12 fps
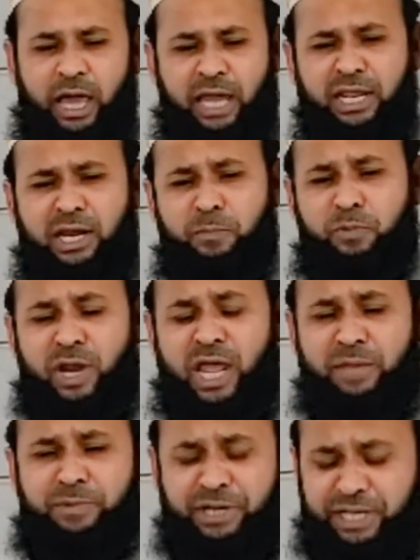আল্লাহ রাব্বুল
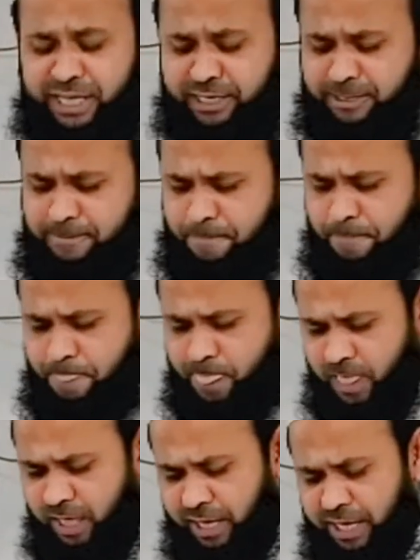আলমিনের
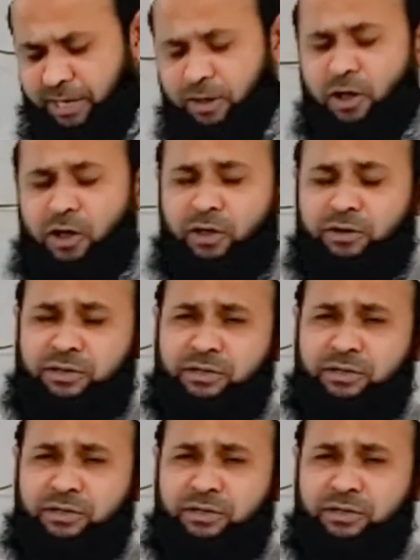এই ঘর